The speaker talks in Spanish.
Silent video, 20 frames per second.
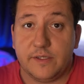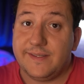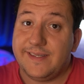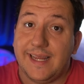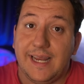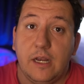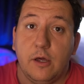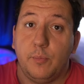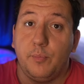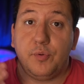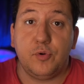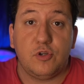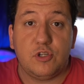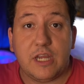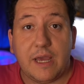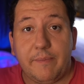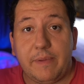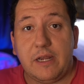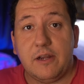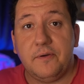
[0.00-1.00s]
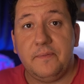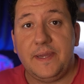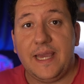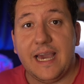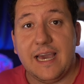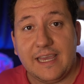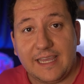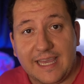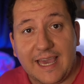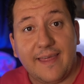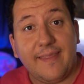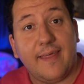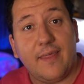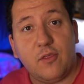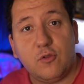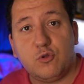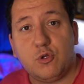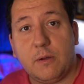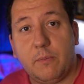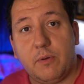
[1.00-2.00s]
Se lo puse a mi novia y ha
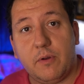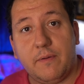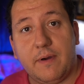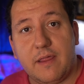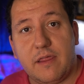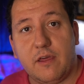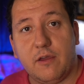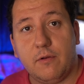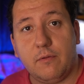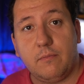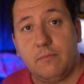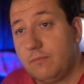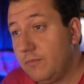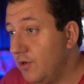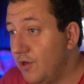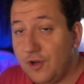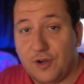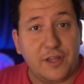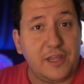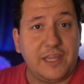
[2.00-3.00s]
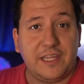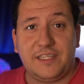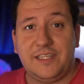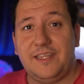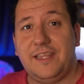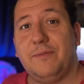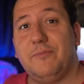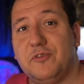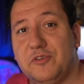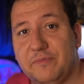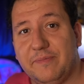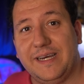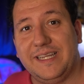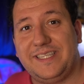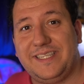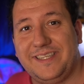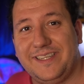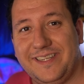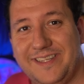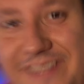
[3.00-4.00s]
dado su aprobación. No necesitamos más.